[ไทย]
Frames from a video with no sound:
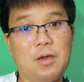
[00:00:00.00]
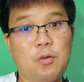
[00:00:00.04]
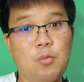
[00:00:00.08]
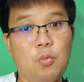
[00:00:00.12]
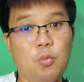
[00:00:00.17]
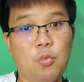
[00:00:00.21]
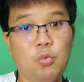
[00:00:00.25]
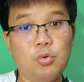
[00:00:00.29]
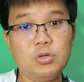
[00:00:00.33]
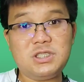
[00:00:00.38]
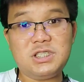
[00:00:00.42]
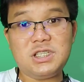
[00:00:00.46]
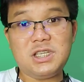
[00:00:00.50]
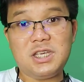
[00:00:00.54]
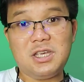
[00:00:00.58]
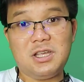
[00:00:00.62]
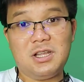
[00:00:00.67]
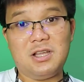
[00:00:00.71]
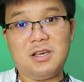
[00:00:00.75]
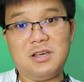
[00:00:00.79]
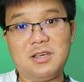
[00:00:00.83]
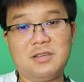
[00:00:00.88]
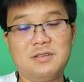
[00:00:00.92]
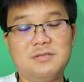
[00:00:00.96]
งหูฉี่
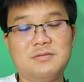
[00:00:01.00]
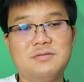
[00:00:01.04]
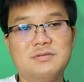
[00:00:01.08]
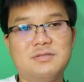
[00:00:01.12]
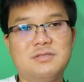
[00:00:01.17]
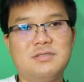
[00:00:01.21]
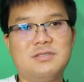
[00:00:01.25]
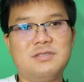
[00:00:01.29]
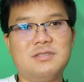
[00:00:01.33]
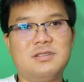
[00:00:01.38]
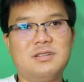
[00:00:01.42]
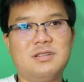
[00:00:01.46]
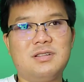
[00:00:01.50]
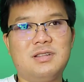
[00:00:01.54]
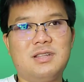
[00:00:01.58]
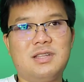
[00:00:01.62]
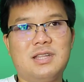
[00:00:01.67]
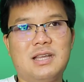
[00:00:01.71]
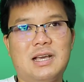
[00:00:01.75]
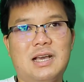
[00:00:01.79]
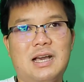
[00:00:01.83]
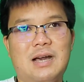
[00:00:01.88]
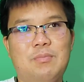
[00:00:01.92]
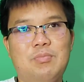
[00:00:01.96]
เลย
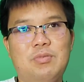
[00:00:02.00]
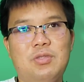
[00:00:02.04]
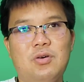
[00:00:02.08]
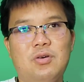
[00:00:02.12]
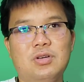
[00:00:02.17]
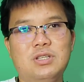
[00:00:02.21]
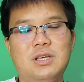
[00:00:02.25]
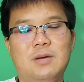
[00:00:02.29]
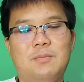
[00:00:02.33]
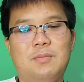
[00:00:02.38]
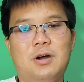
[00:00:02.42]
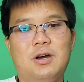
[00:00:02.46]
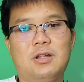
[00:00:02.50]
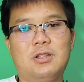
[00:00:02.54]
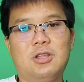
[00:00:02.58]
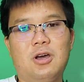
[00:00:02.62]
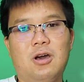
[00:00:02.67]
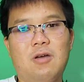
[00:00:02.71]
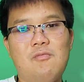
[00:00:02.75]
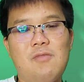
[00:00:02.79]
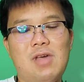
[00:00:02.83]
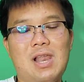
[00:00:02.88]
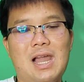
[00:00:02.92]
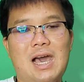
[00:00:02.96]
นะครับโดยเฉพาะต
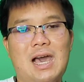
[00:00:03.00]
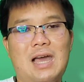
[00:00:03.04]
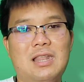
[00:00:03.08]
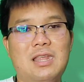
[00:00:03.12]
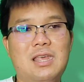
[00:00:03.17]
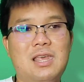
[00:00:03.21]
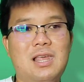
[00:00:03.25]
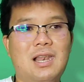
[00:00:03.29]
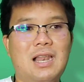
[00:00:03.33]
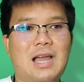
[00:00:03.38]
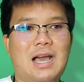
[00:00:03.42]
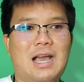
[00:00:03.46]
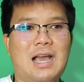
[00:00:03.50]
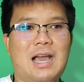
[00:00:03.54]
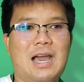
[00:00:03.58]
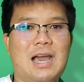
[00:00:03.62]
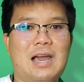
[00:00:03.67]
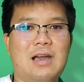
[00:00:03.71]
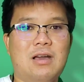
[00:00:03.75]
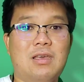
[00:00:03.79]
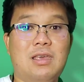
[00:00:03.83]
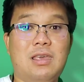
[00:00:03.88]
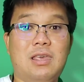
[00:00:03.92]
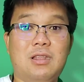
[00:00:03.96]
อนเวลาที่รา
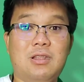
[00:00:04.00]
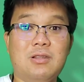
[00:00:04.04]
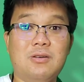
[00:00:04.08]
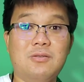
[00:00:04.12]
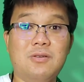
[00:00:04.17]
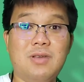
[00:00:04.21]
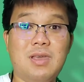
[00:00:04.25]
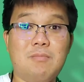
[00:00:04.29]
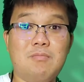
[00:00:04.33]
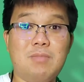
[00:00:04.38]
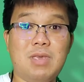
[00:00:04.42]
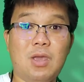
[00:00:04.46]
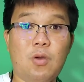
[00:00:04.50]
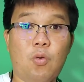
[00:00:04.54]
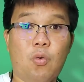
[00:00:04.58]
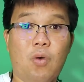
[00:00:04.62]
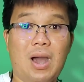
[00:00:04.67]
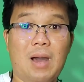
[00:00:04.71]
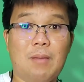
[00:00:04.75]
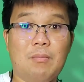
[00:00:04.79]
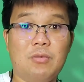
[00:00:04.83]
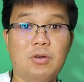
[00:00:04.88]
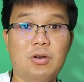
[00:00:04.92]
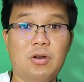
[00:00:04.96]
คาอีเธเรียมมีค
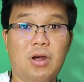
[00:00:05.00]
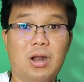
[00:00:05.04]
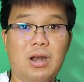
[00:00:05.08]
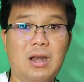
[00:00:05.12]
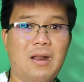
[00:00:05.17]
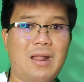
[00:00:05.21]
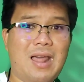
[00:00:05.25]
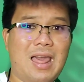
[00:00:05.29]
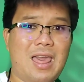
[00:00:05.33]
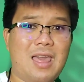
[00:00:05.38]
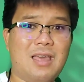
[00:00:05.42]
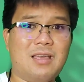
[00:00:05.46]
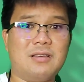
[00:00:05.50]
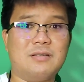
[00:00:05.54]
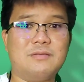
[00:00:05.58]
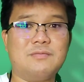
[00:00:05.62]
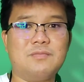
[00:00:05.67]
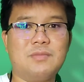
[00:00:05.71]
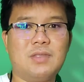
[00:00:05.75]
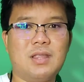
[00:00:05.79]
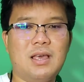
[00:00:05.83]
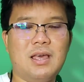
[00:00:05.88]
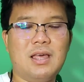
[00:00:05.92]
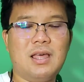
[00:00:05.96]
วามร้อนแรง
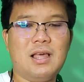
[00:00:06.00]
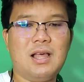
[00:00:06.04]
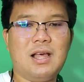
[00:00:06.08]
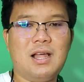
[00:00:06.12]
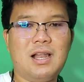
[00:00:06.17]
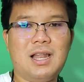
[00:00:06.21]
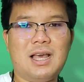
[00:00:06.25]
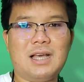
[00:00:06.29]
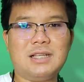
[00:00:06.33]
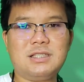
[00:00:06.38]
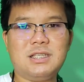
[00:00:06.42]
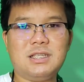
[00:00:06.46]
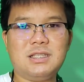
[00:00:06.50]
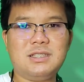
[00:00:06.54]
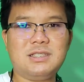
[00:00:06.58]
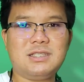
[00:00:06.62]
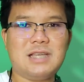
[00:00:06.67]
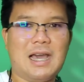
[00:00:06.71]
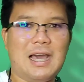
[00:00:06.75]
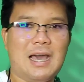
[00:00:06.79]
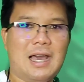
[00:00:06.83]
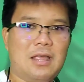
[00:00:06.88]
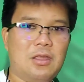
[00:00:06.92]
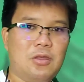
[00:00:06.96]
และชิน
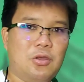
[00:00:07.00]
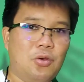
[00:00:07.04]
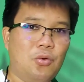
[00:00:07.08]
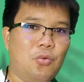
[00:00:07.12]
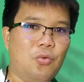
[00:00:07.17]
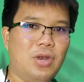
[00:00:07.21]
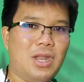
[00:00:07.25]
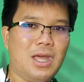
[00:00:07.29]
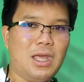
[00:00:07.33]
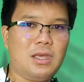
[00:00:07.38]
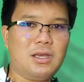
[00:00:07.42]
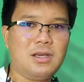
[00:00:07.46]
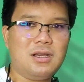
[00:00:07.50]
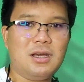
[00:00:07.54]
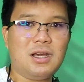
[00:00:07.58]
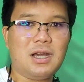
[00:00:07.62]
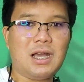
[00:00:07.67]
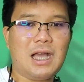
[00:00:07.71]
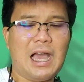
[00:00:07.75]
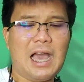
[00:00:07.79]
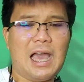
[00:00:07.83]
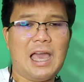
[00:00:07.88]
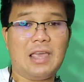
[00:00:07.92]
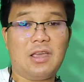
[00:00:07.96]
จาอยู่ในเครือ
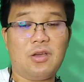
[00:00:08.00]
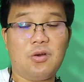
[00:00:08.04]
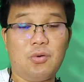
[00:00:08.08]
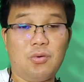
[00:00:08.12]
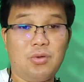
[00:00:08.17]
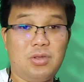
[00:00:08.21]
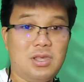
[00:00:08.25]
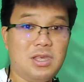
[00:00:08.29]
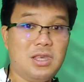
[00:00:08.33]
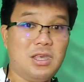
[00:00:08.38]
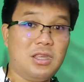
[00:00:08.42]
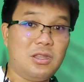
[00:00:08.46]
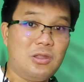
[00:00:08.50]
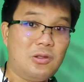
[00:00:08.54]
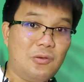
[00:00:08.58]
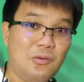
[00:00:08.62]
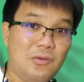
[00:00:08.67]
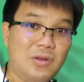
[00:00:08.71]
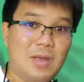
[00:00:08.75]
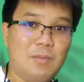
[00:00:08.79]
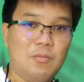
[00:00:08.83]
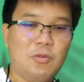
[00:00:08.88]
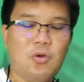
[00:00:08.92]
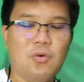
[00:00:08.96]
ข่ายของอีเธ
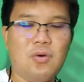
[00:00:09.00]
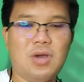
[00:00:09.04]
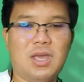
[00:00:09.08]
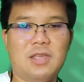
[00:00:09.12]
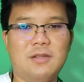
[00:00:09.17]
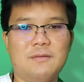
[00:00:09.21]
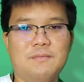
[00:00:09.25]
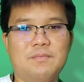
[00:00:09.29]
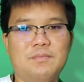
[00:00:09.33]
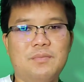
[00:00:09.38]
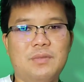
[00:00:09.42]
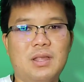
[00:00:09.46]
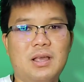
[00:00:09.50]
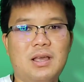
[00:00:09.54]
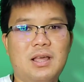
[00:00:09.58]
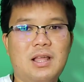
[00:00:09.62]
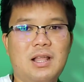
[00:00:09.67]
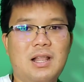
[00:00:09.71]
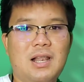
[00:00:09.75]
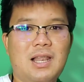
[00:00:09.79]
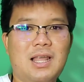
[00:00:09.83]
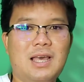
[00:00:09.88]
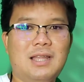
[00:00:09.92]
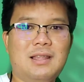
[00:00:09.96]
เรียมด้วย
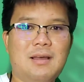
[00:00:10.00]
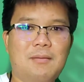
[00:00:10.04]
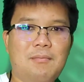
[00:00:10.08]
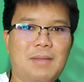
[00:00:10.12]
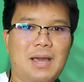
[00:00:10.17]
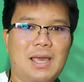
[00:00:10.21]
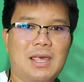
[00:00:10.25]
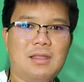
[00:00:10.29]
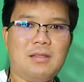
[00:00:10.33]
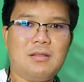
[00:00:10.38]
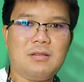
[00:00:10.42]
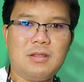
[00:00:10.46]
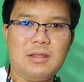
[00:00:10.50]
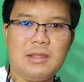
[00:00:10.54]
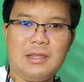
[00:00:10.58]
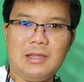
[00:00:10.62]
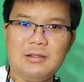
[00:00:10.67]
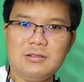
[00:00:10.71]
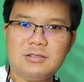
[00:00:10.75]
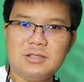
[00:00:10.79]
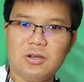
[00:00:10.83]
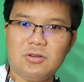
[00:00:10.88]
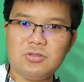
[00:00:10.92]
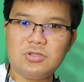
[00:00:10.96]
และทำไม
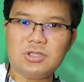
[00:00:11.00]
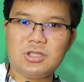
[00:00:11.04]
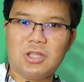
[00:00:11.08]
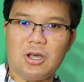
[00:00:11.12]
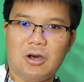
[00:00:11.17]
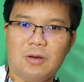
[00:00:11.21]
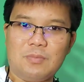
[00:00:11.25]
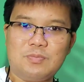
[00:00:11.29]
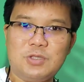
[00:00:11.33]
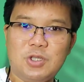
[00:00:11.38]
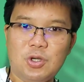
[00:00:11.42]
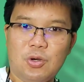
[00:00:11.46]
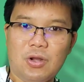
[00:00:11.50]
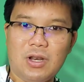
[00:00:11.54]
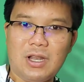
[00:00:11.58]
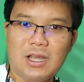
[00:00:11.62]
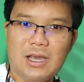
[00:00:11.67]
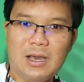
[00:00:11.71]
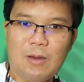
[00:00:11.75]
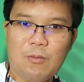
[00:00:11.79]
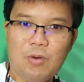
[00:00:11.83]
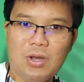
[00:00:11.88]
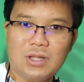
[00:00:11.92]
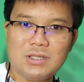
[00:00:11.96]
ถึงต้องตอบโจทย์
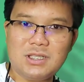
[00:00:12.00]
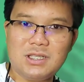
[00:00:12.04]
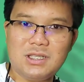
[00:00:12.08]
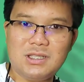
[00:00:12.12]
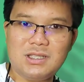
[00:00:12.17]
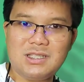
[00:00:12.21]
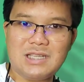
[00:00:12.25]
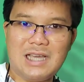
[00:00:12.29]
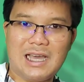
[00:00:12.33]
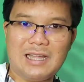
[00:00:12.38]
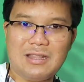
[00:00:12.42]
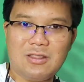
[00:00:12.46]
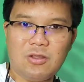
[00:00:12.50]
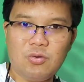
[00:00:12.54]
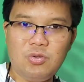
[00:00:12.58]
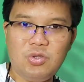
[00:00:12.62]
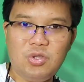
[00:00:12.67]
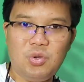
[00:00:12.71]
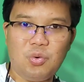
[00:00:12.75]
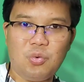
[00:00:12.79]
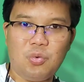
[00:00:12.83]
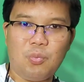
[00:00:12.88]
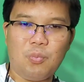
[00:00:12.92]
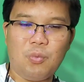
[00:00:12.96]
นะครับว่าชินจาต้อง
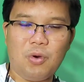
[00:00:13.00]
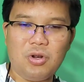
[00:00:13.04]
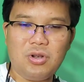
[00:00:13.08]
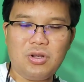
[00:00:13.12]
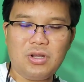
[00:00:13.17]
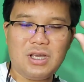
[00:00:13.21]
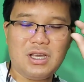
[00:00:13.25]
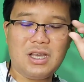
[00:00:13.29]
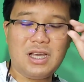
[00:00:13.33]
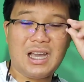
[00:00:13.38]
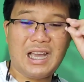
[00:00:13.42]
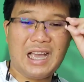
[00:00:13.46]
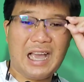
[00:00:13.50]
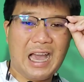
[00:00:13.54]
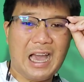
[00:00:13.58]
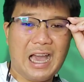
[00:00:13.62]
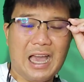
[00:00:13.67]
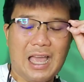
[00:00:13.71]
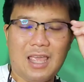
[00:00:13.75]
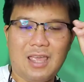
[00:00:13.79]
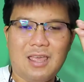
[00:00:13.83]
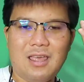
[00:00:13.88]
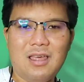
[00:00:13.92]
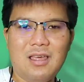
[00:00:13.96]
อยู่บนเครือ
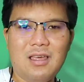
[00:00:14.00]
ข่าย